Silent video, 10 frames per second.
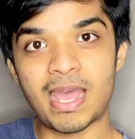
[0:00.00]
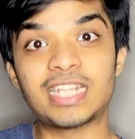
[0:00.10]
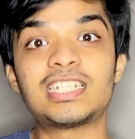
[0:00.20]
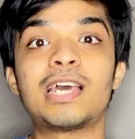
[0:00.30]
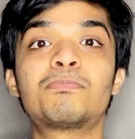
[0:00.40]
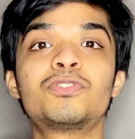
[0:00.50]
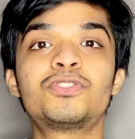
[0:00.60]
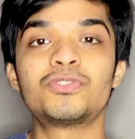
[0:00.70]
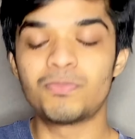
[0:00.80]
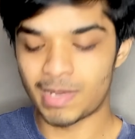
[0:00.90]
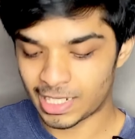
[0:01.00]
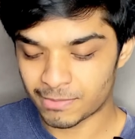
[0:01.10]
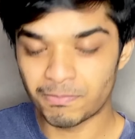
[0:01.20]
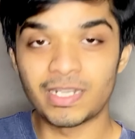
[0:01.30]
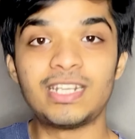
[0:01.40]
బ్యాచ్ లేపొచ్చు
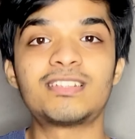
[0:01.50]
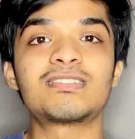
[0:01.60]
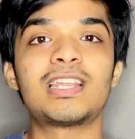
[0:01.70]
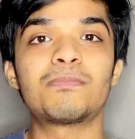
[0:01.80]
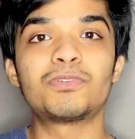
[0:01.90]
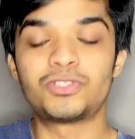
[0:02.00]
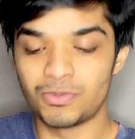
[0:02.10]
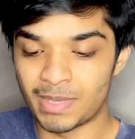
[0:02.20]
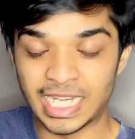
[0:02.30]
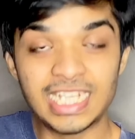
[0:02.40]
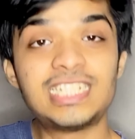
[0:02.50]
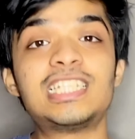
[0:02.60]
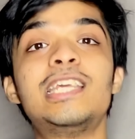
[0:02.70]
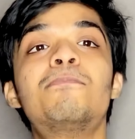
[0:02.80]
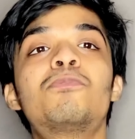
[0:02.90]
బ్యాకప్ క్రియేటర్స్ లేపొచ్చు మనీ ఇచ్చి
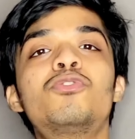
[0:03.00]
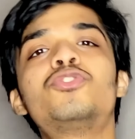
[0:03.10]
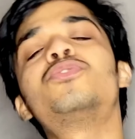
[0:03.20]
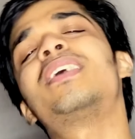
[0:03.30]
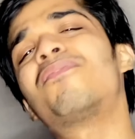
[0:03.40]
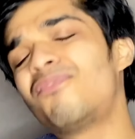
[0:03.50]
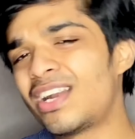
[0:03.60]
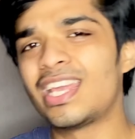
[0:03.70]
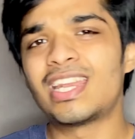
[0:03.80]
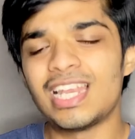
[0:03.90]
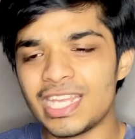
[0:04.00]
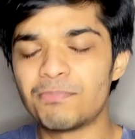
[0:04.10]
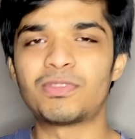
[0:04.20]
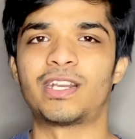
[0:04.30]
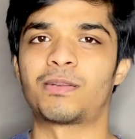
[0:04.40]
లేపుకోవచ్చు ఎవడైనా
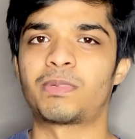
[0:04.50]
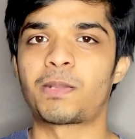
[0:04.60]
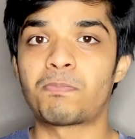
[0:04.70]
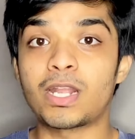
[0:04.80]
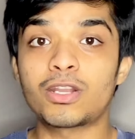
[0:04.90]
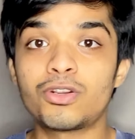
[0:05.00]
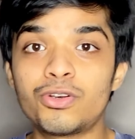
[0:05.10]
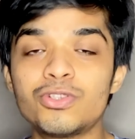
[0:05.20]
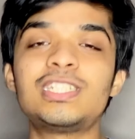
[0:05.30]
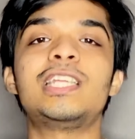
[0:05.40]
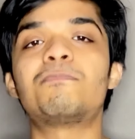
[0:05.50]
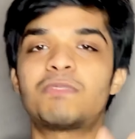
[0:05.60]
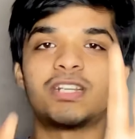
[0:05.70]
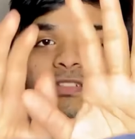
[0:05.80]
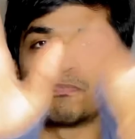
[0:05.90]
లేపుతాడు అనమాట పక్కనోడు వచ్చి
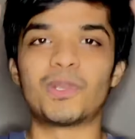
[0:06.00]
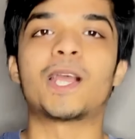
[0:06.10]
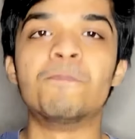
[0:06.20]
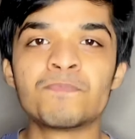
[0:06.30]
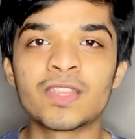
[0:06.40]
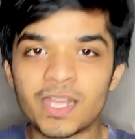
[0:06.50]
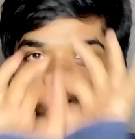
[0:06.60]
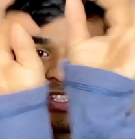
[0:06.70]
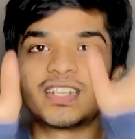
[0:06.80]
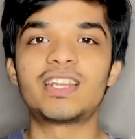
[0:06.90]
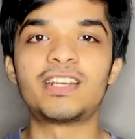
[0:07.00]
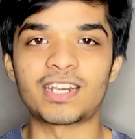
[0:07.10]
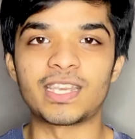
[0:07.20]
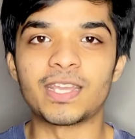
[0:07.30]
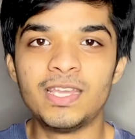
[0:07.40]
లేపుతాడు సింపుల్గా ఎంసీఎన్ క్రియేటర్
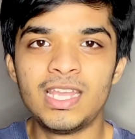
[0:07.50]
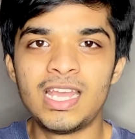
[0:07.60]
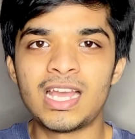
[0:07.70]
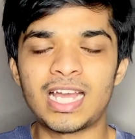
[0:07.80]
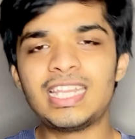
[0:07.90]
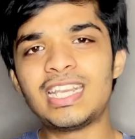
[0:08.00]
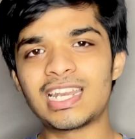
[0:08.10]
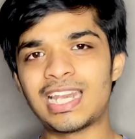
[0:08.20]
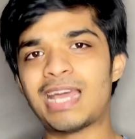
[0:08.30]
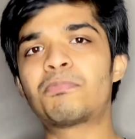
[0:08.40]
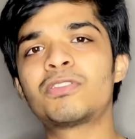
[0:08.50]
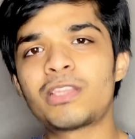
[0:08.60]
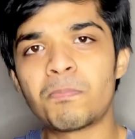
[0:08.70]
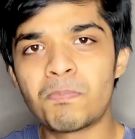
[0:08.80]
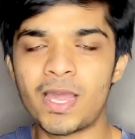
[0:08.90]
అంటే అదేంటి అలా లేపడం
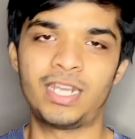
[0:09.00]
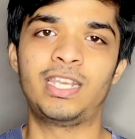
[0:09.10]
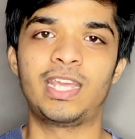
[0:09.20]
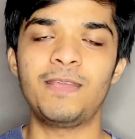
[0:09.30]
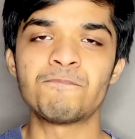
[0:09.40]
తప్ప అనంటే